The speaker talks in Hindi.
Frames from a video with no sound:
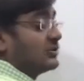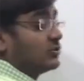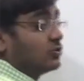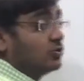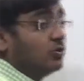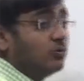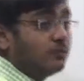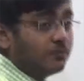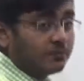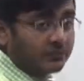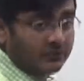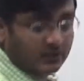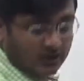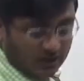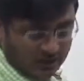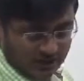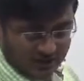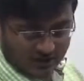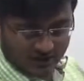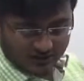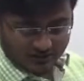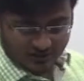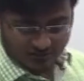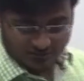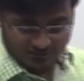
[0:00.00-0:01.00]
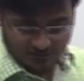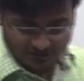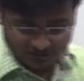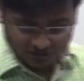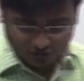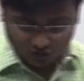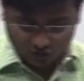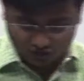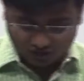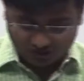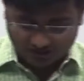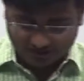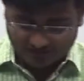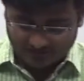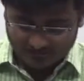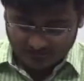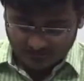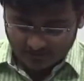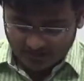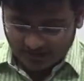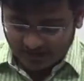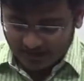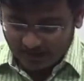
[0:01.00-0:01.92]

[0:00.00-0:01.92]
के थ्रू the first question is